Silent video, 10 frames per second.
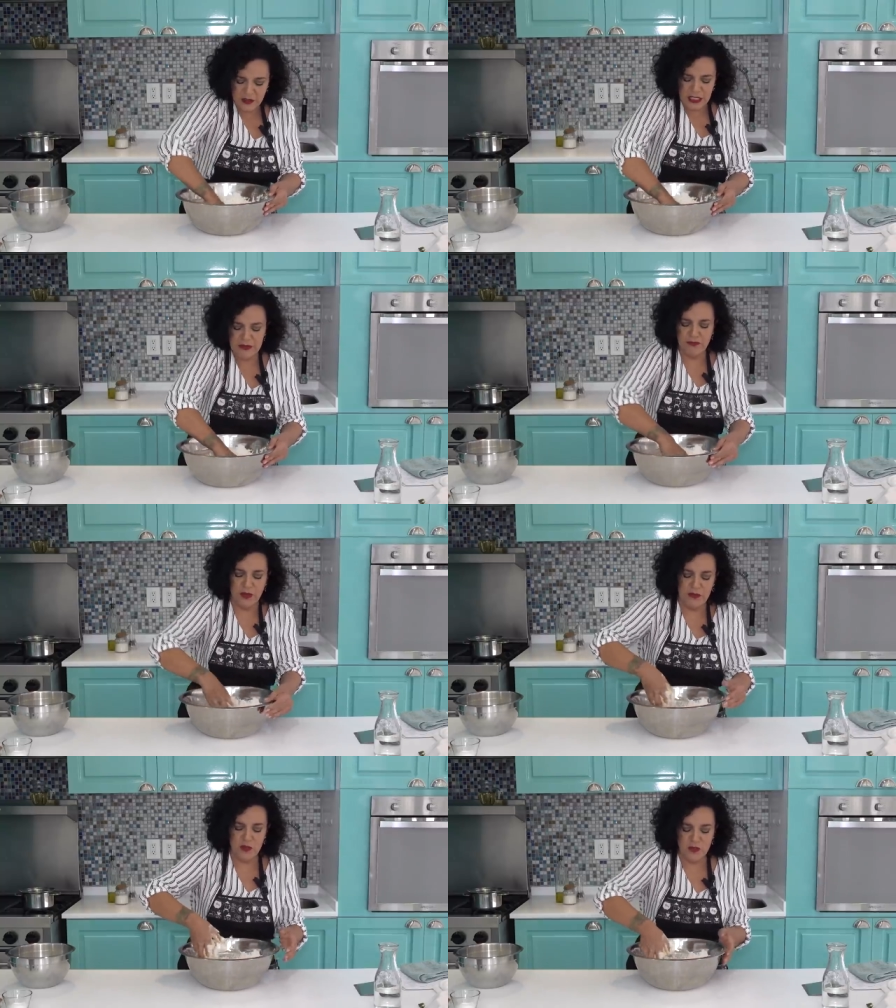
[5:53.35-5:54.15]
eh,
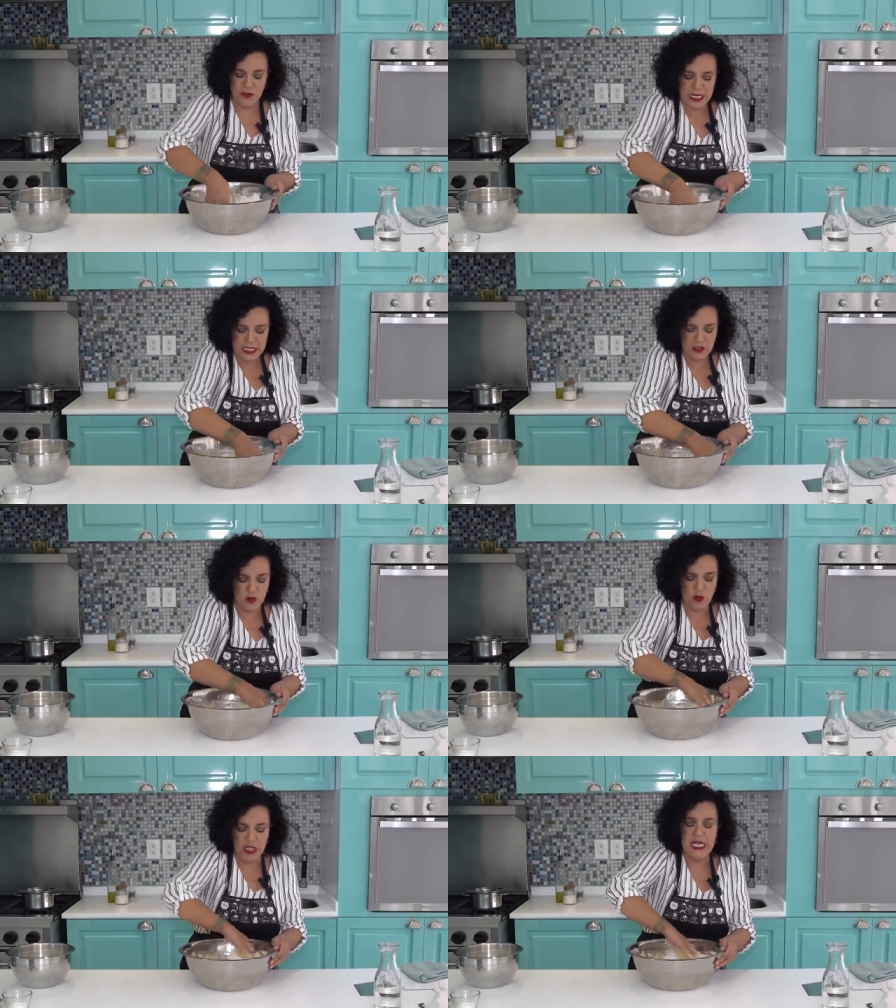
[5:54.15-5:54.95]
podemos ver
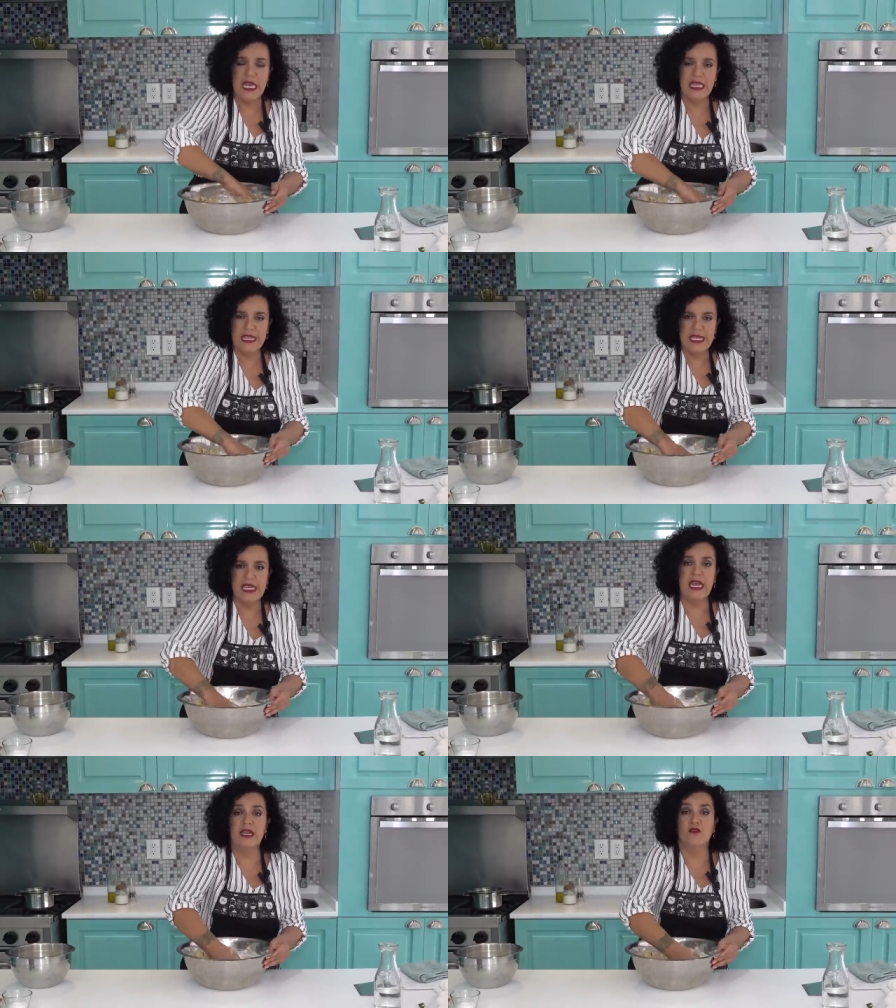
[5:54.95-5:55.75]
su día a
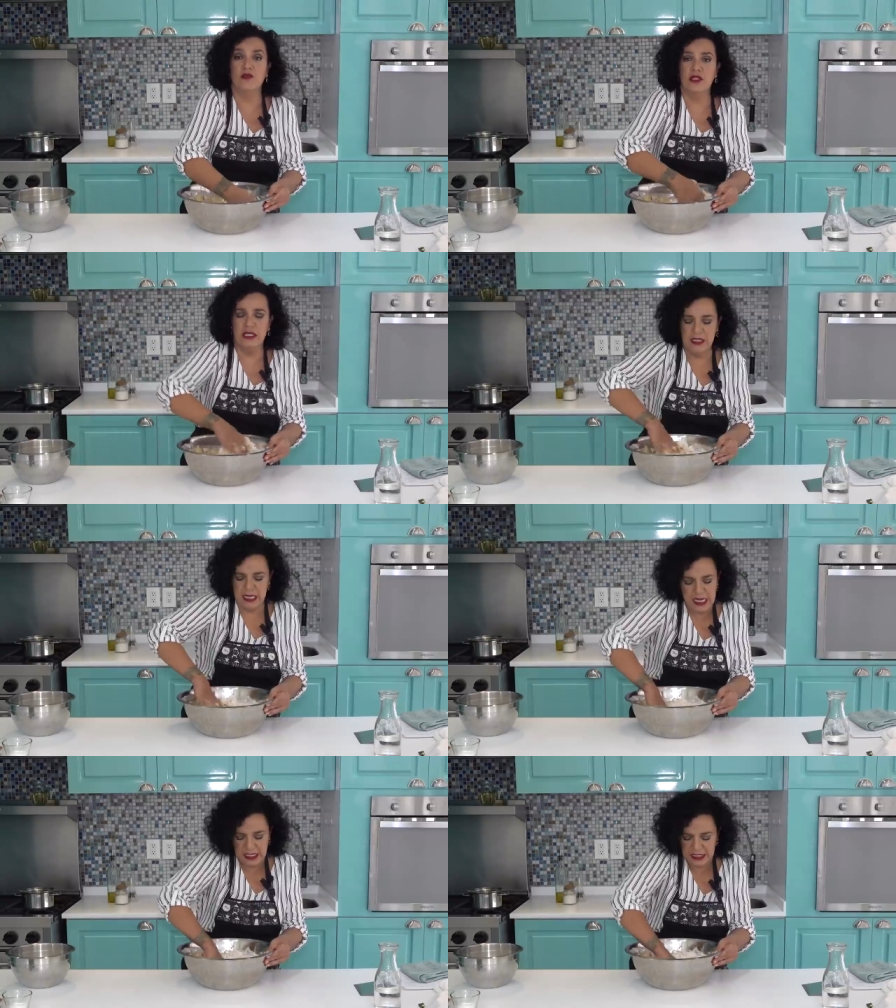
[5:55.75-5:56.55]
día,
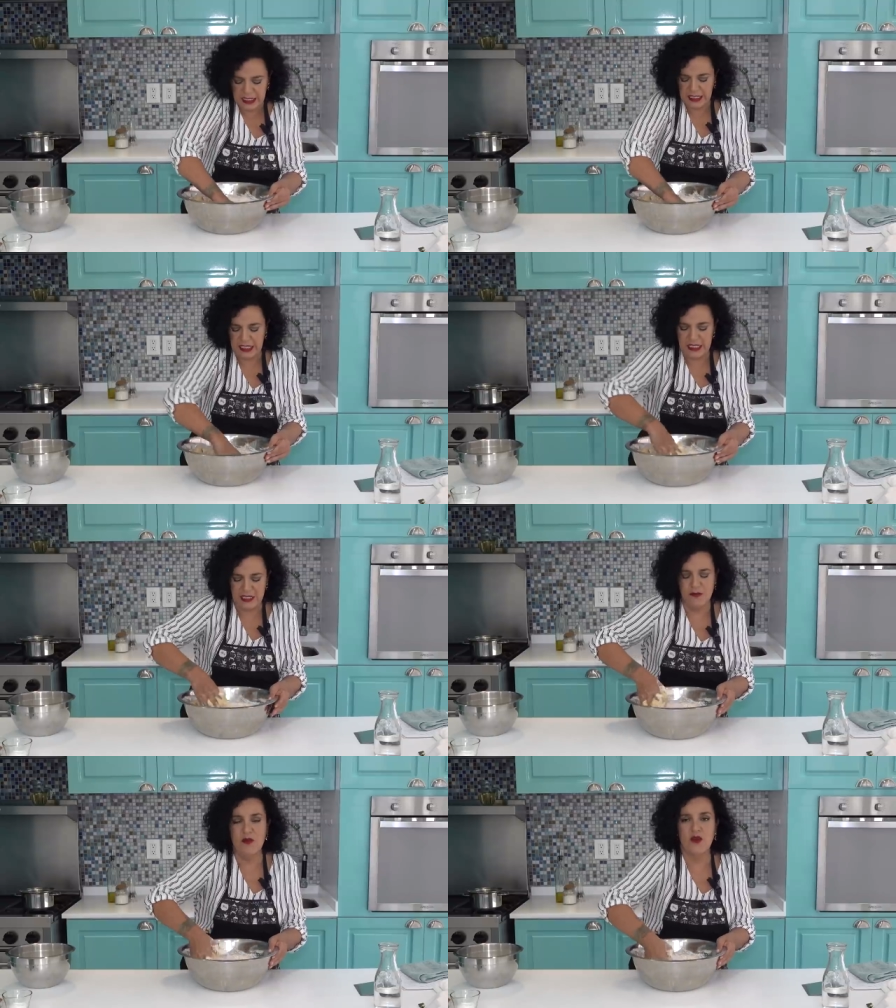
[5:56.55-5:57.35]
cocina
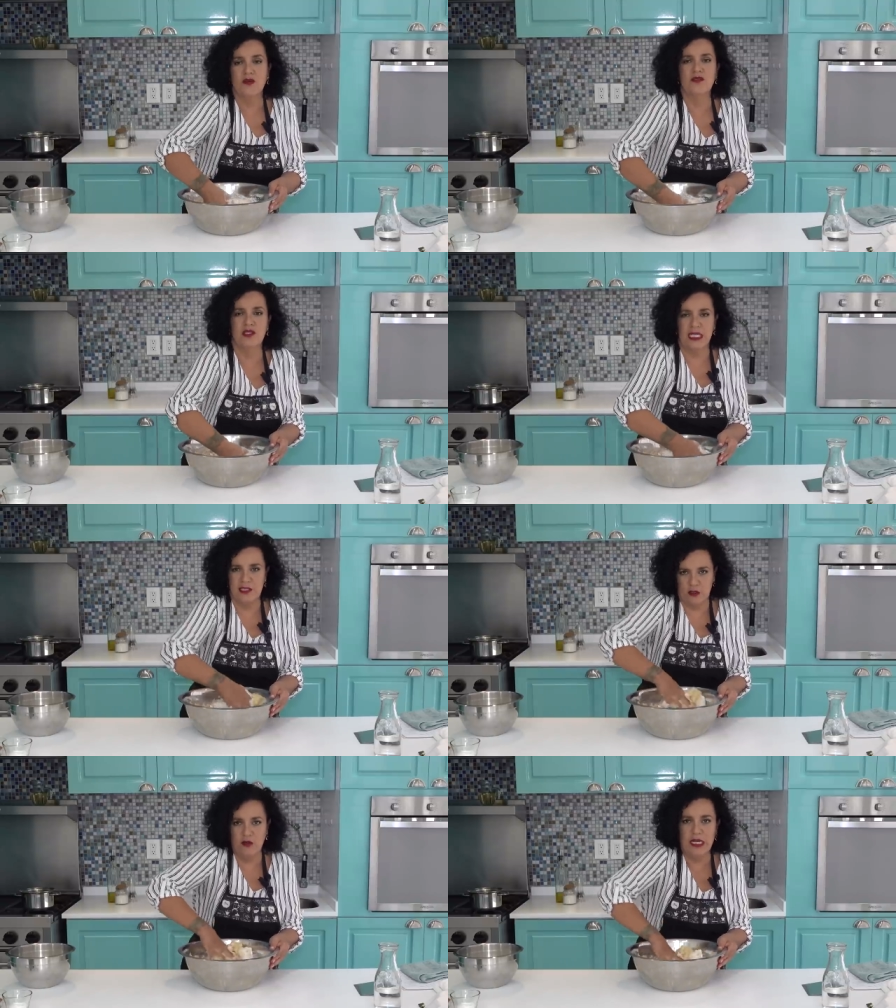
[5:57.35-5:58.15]
riquísimo con
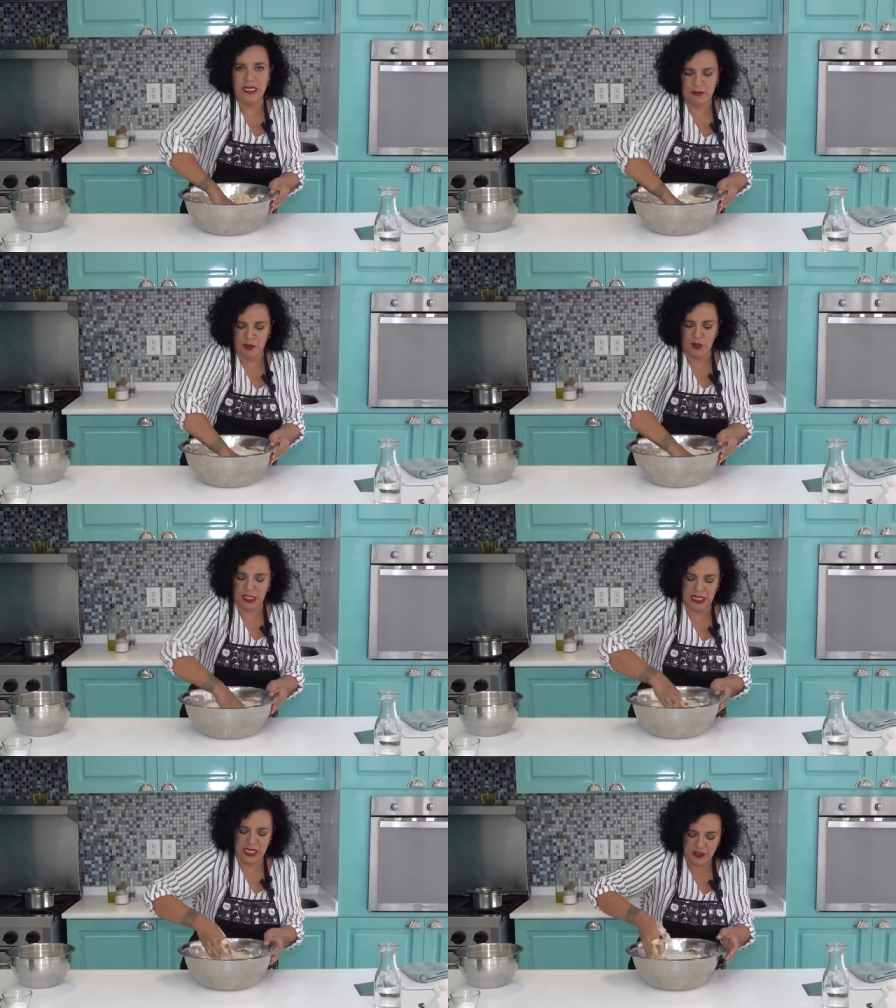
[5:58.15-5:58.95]
sazón
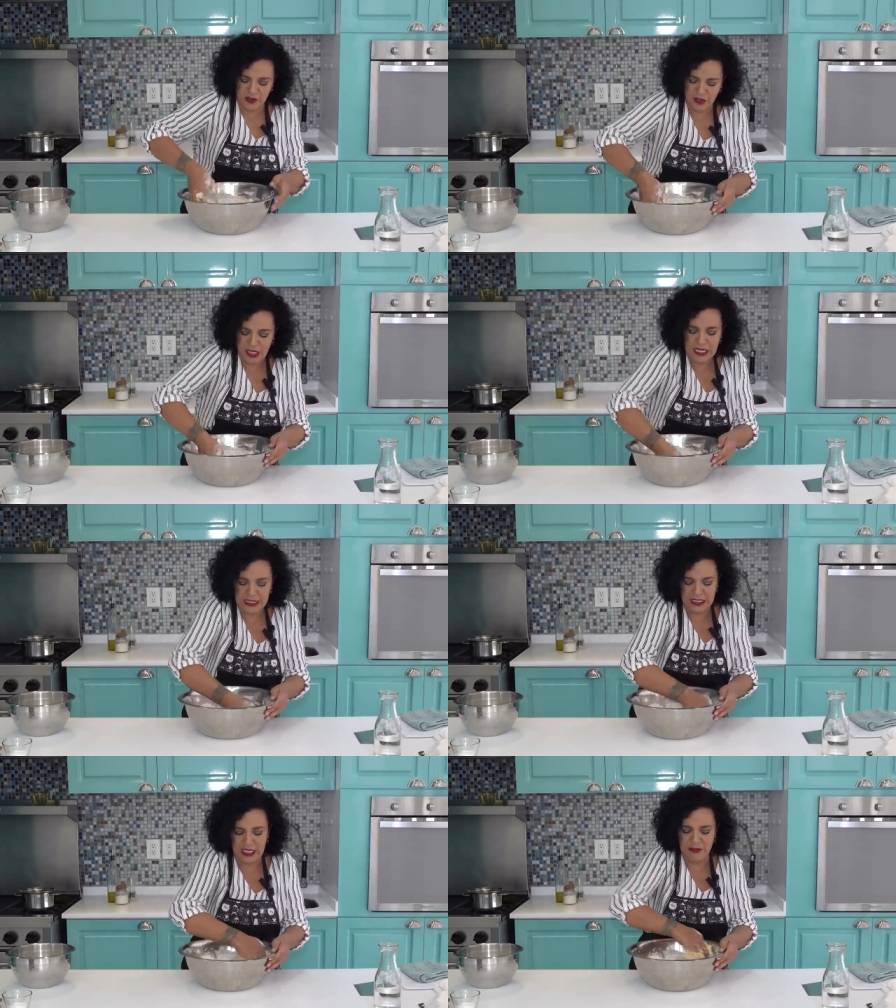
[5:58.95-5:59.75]
acapulqueño,
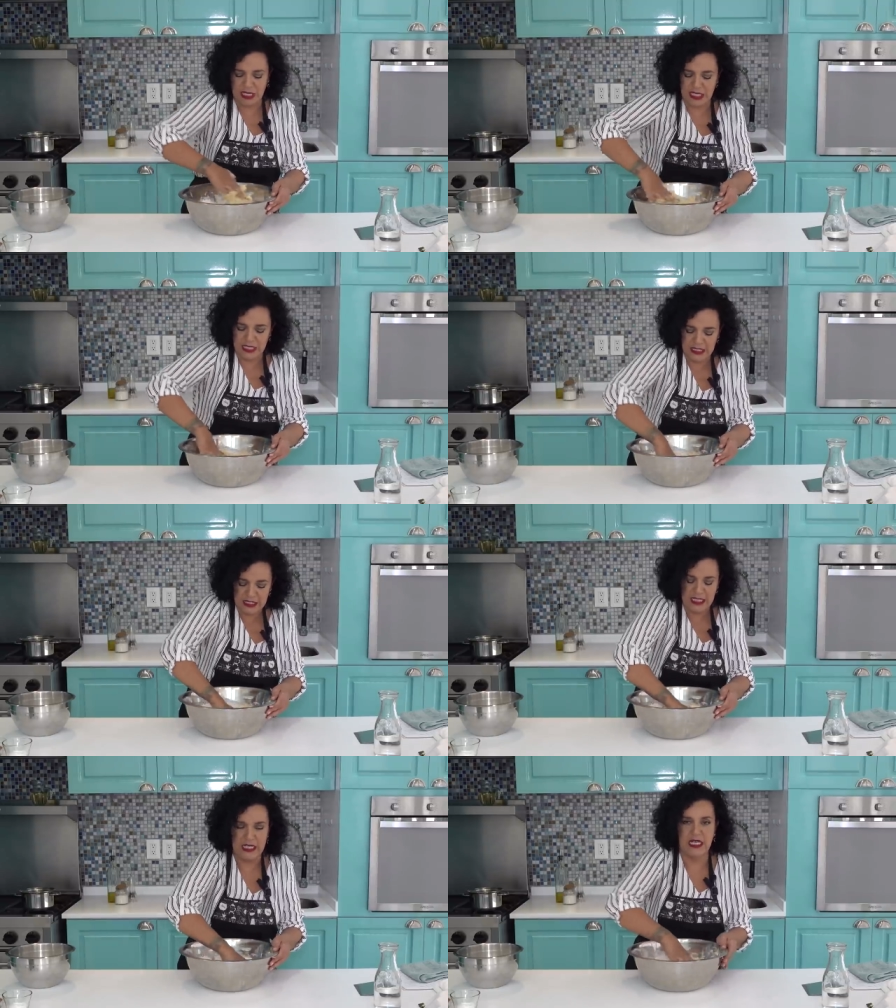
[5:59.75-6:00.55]
así que
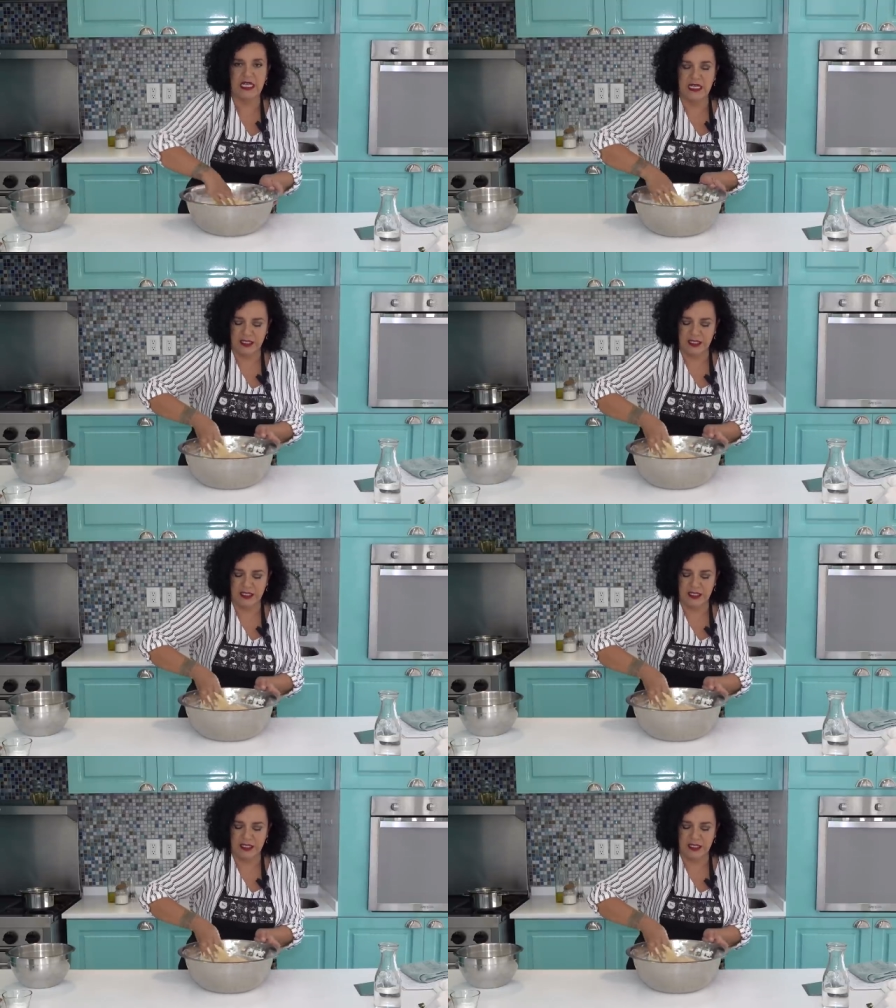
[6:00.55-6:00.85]
imagínense qué